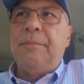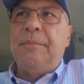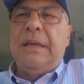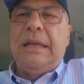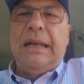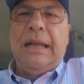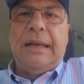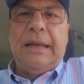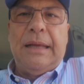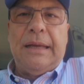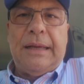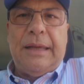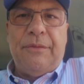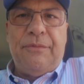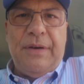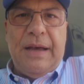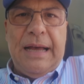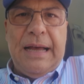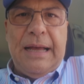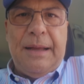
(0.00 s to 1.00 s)
Milan che
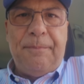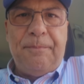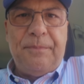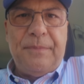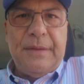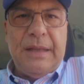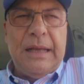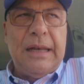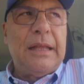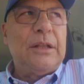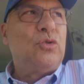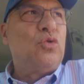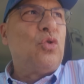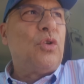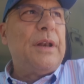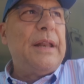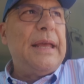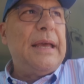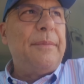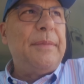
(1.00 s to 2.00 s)
va alla
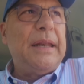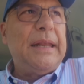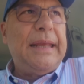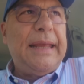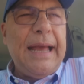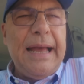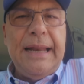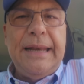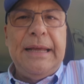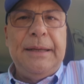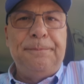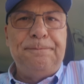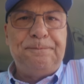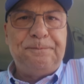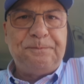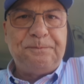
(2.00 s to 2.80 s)
tournée americana.